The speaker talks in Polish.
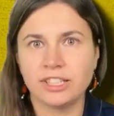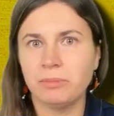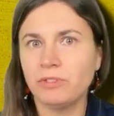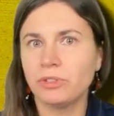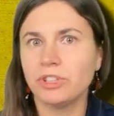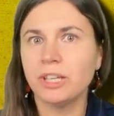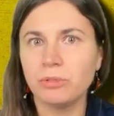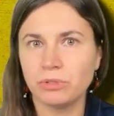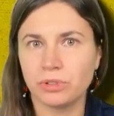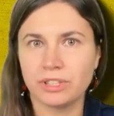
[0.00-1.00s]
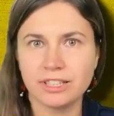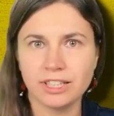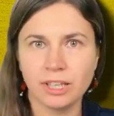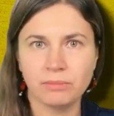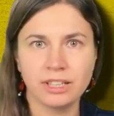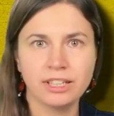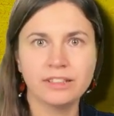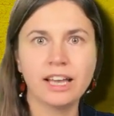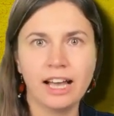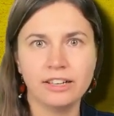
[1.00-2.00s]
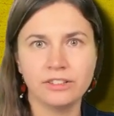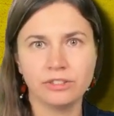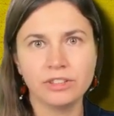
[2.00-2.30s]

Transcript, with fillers: Na pewno nie był to system idealny realny.